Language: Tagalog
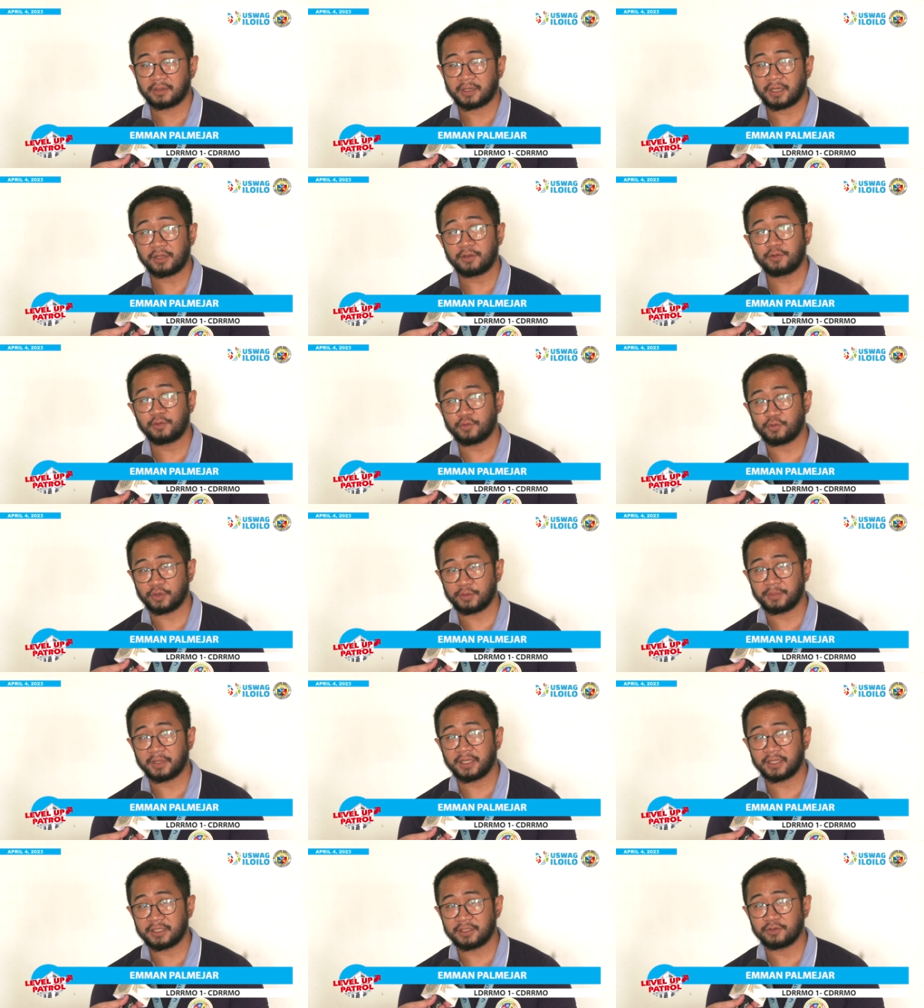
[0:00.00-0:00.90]

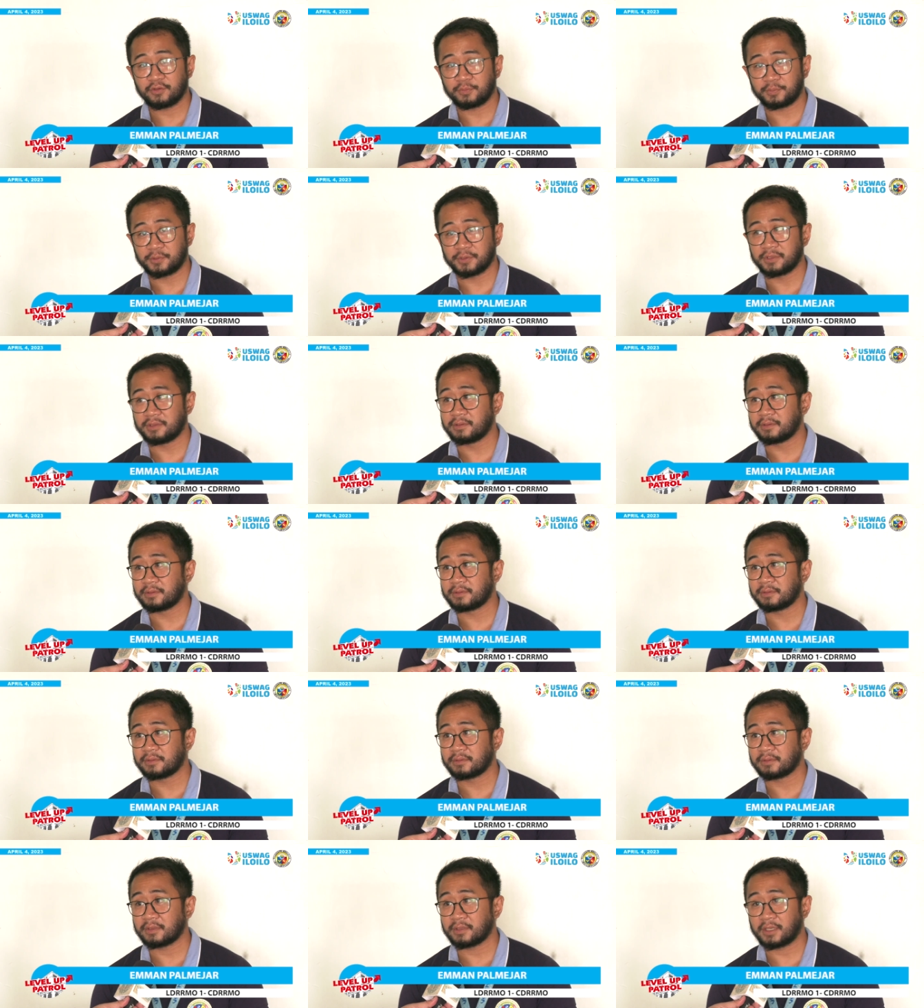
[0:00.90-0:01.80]
kaluluoy man ang inyo upod
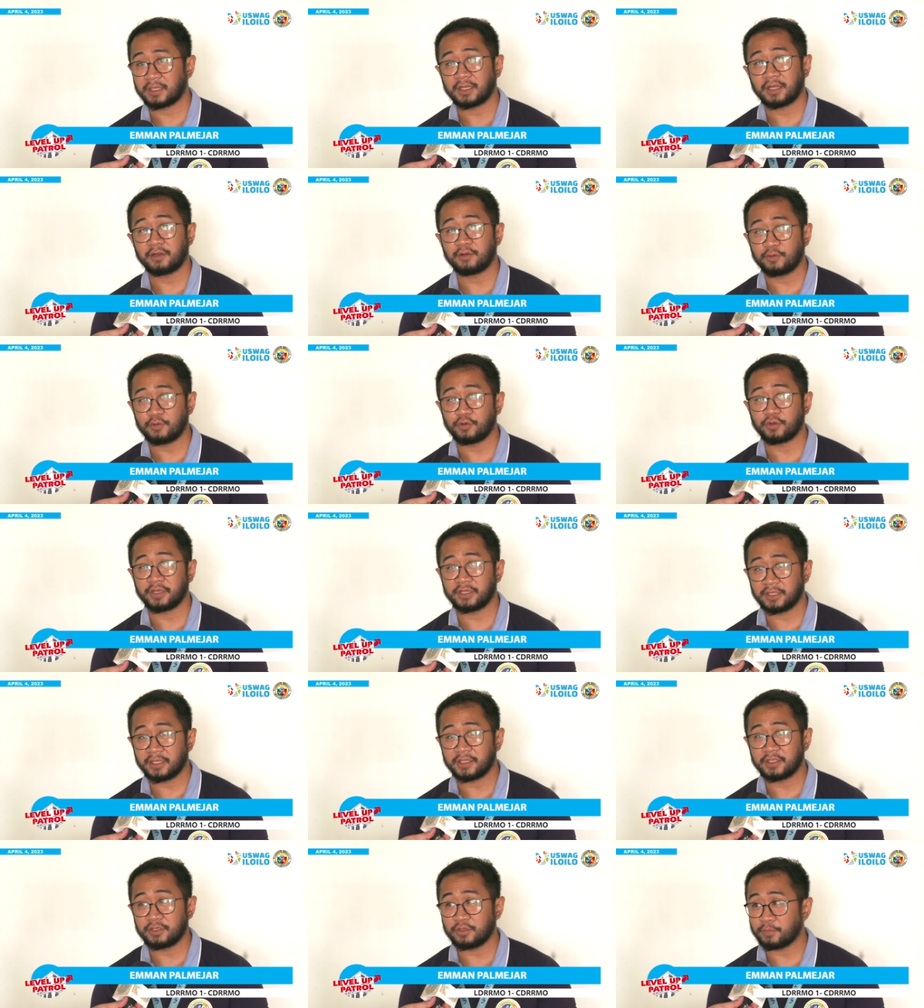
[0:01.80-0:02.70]
kag kaluluoy
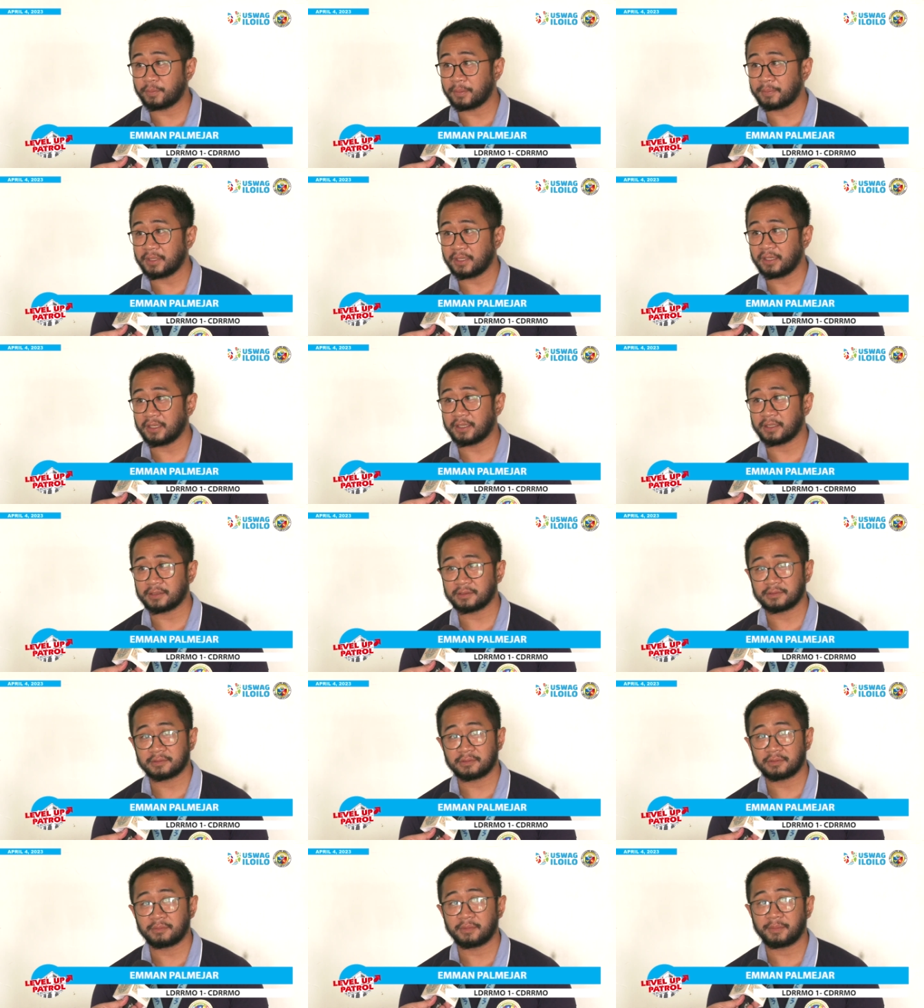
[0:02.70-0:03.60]
gid ang inyo pamilya
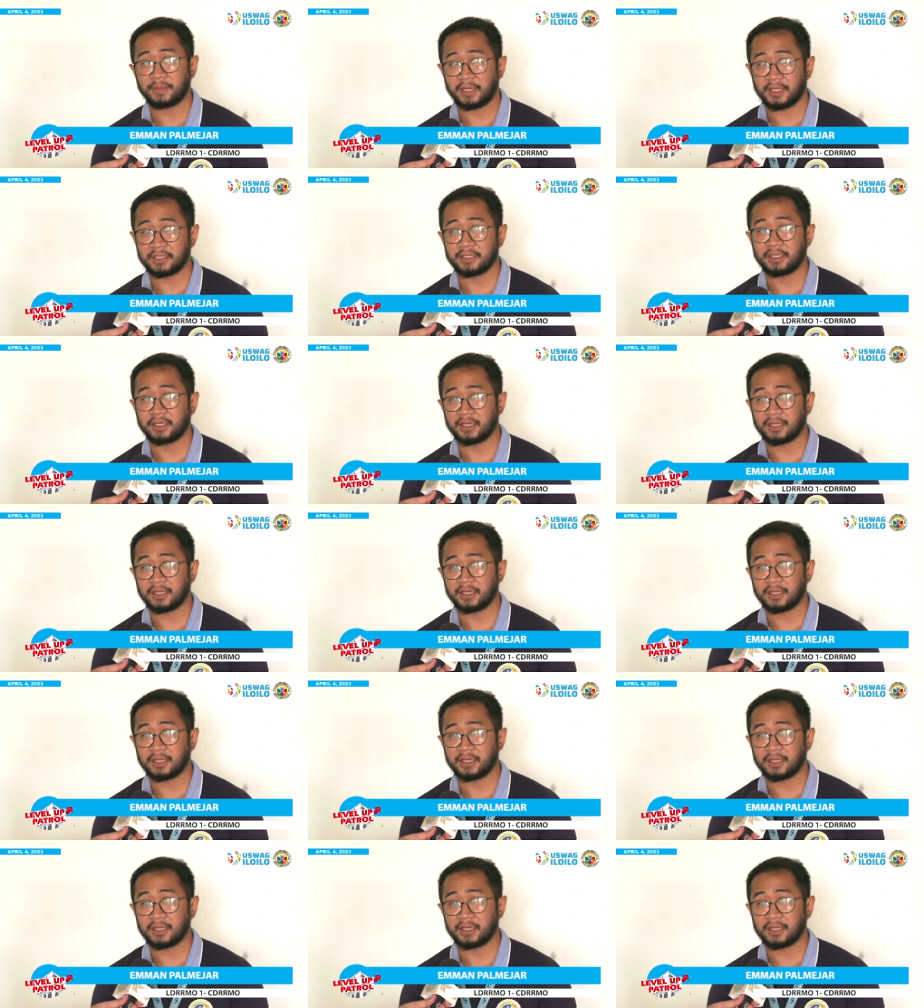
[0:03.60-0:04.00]
kung mabalaan